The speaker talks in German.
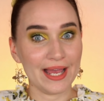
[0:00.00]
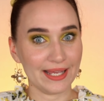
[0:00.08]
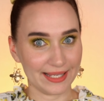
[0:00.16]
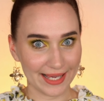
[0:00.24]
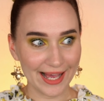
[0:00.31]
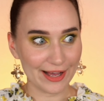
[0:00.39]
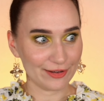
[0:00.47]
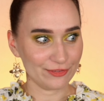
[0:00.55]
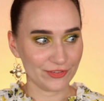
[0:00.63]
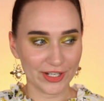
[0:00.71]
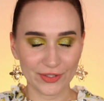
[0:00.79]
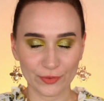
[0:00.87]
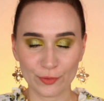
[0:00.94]
Ja,
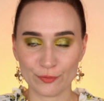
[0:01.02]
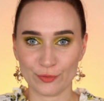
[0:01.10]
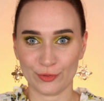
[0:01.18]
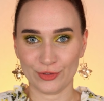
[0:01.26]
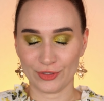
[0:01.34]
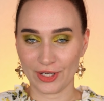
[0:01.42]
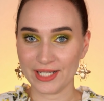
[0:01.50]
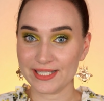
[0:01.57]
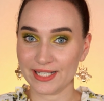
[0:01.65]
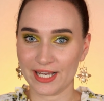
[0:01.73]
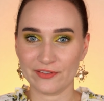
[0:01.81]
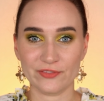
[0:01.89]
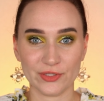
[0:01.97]
völlig ungewohnt, heute
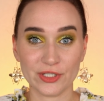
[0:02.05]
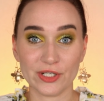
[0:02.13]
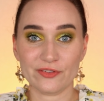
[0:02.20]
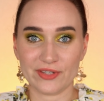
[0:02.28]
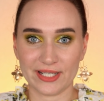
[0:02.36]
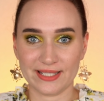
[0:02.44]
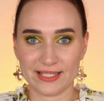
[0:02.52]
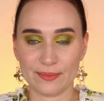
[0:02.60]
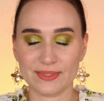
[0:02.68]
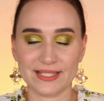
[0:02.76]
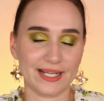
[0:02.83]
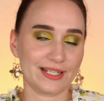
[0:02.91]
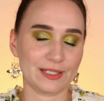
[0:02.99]
ein Video auf einen Samstag.